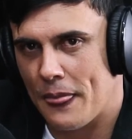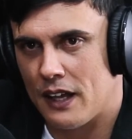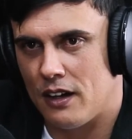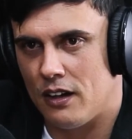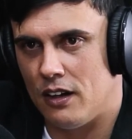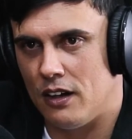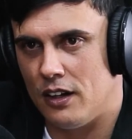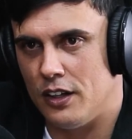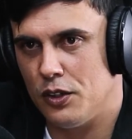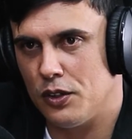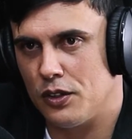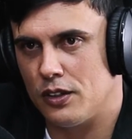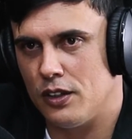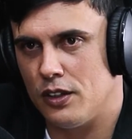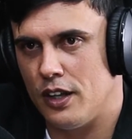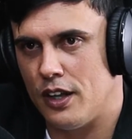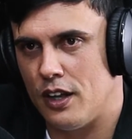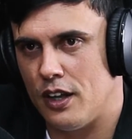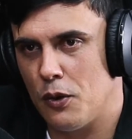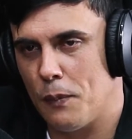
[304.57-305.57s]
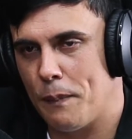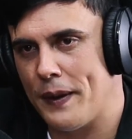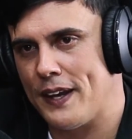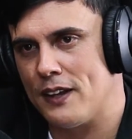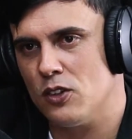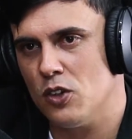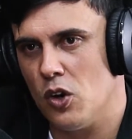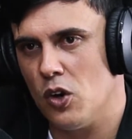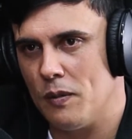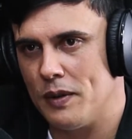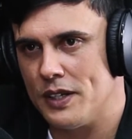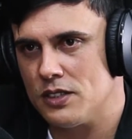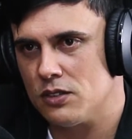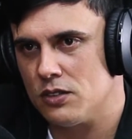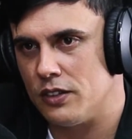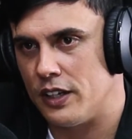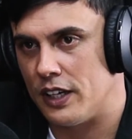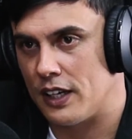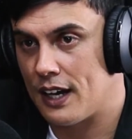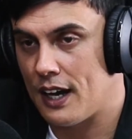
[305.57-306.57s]
eu, é, eu perdoo, mas não
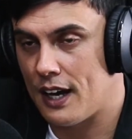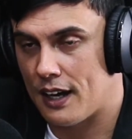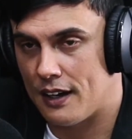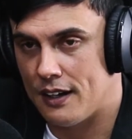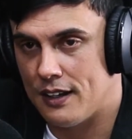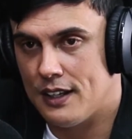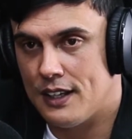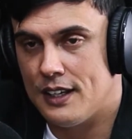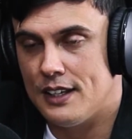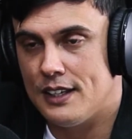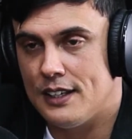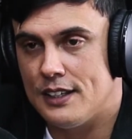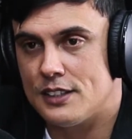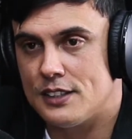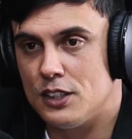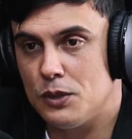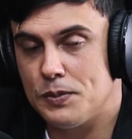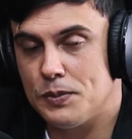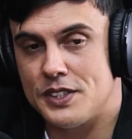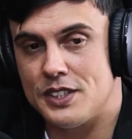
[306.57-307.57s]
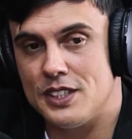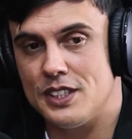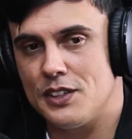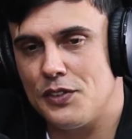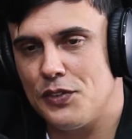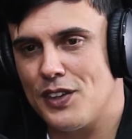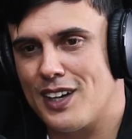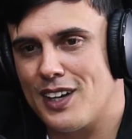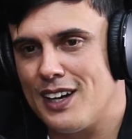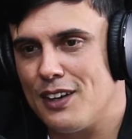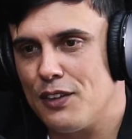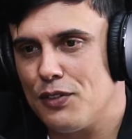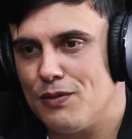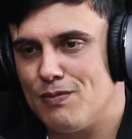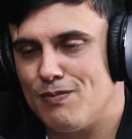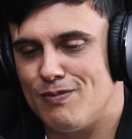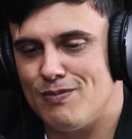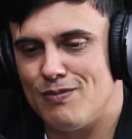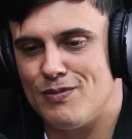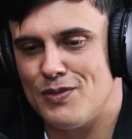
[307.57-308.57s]
converso. Cara, você não precisa ficar
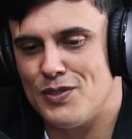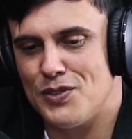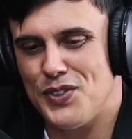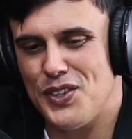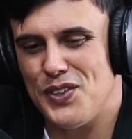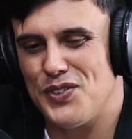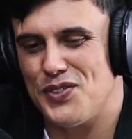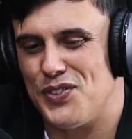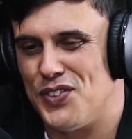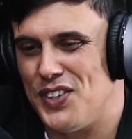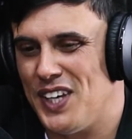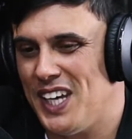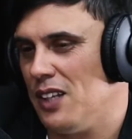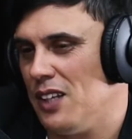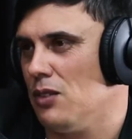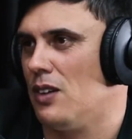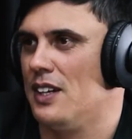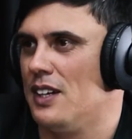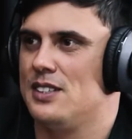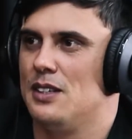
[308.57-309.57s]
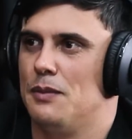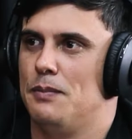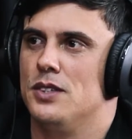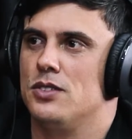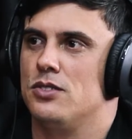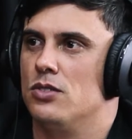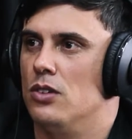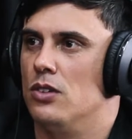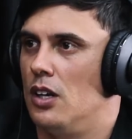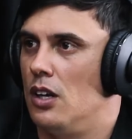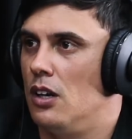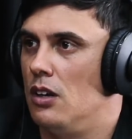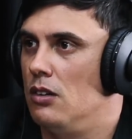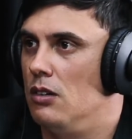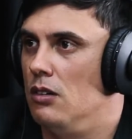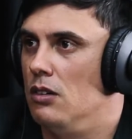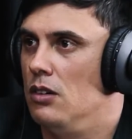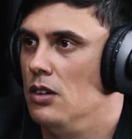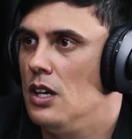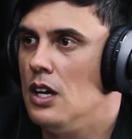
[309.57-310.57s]
vivendo com essa pessoa, não.
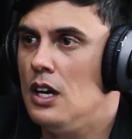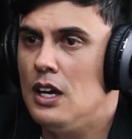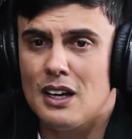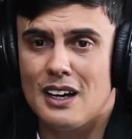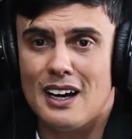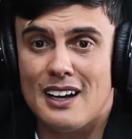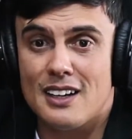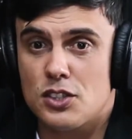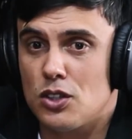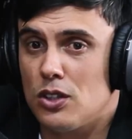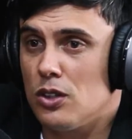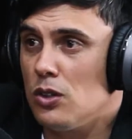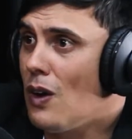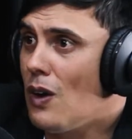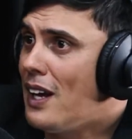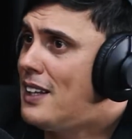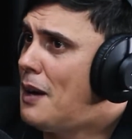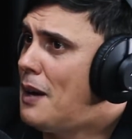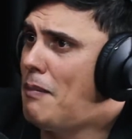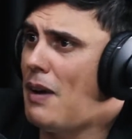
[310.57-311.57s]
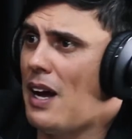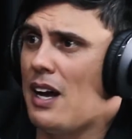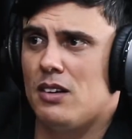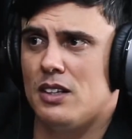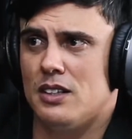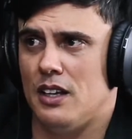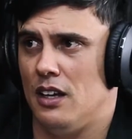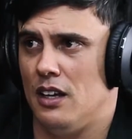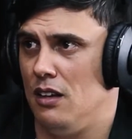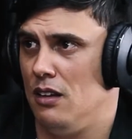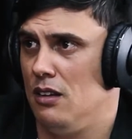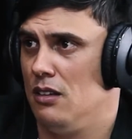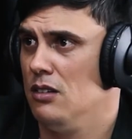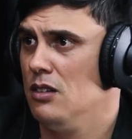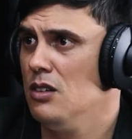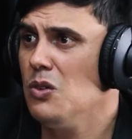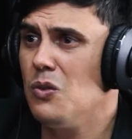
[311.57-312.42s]
Cara, só não guarda a mágoa dela. É, mas é,